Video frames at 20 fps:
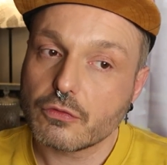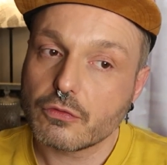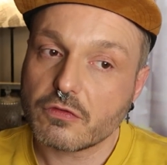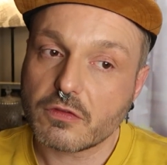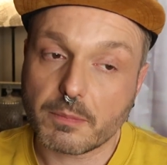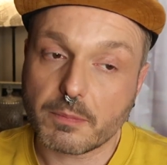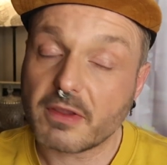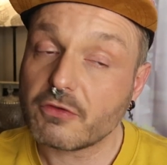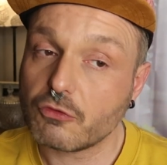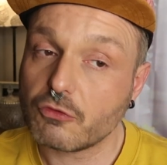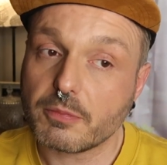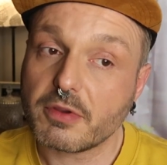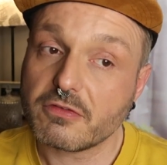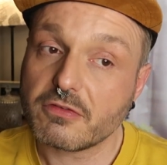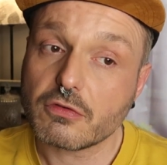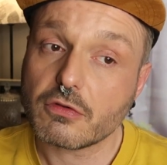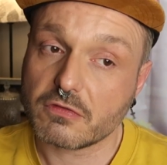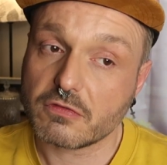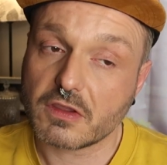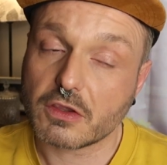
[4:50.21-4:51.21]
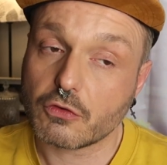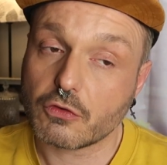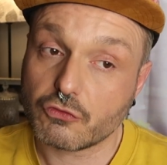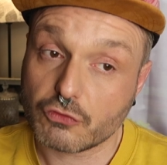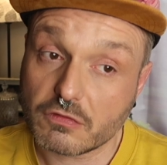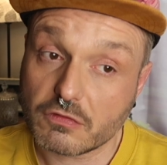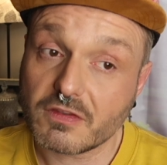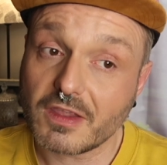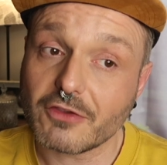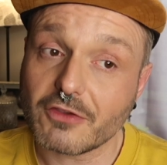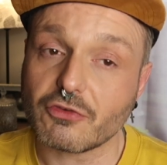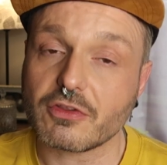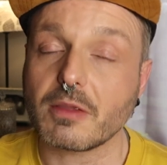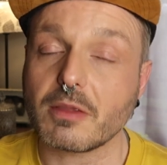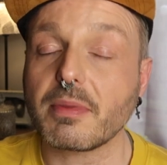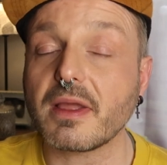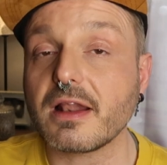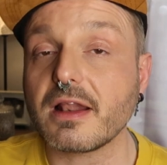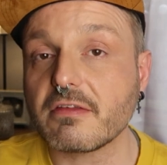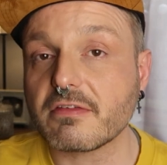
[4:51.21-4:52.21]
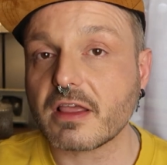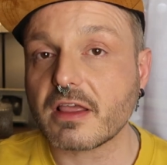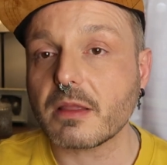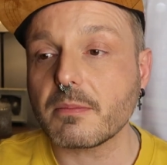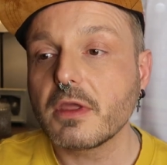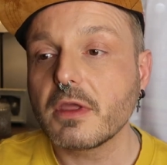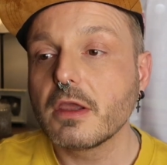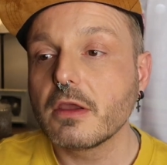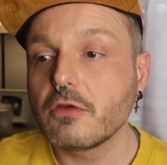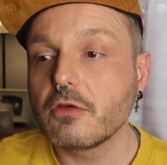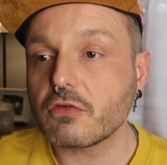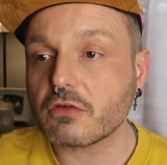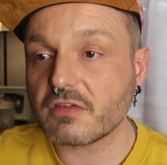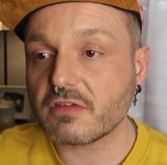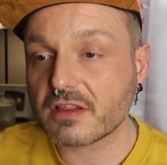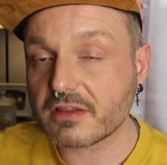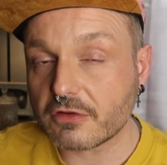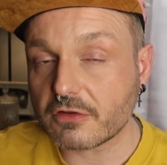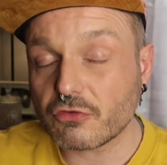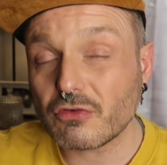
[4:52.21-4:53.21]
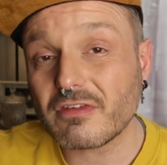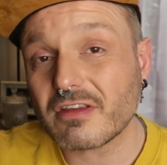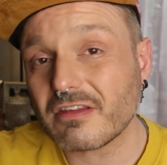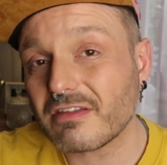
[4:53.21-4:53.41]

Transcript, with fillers: sais pas que je suis pas sûr, c'est que je sais que je n'ai pas les armes sur certaines choses,